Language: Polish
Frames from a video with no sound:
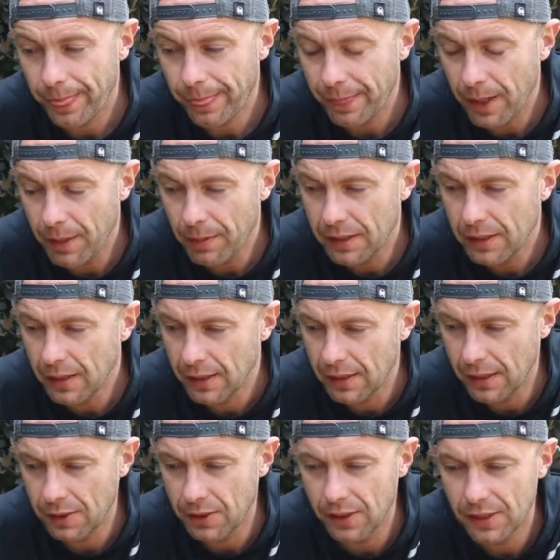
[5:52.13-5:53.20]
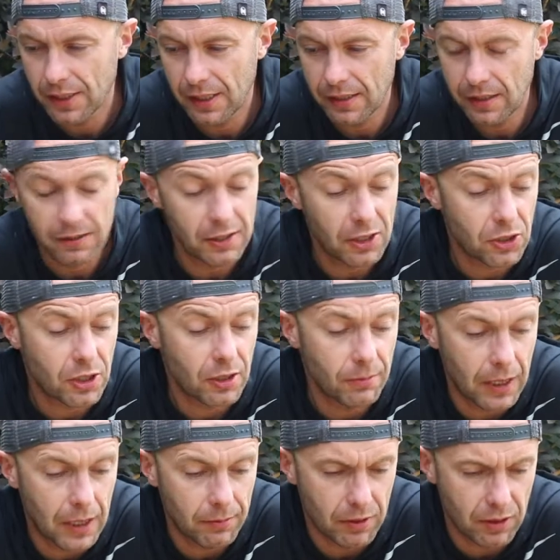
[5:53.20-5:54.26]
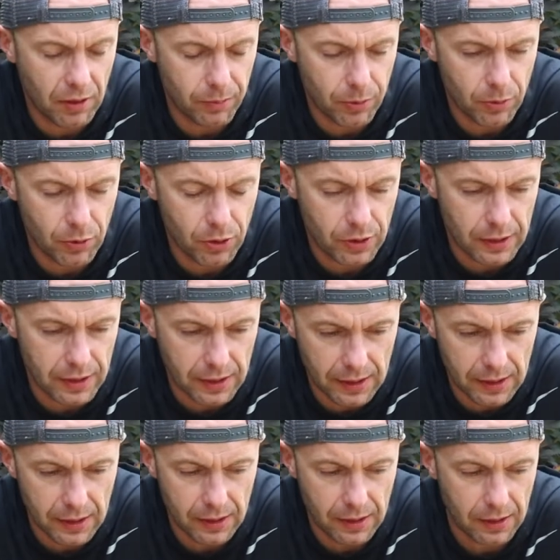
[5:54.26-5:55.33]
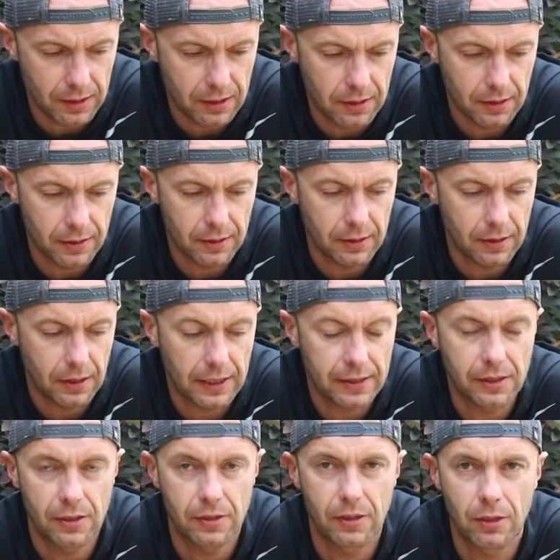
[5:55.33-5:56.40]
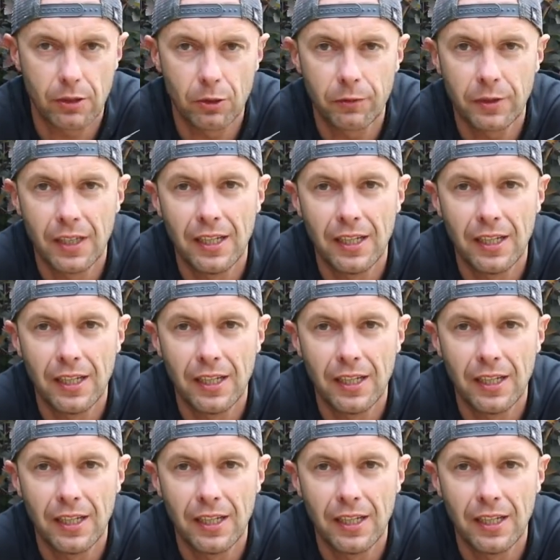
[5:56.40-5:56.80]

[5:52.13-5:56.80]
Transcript: To chyba tyle na dzisiaj. Jeszcze mam oprócz tych e, akcesoriów,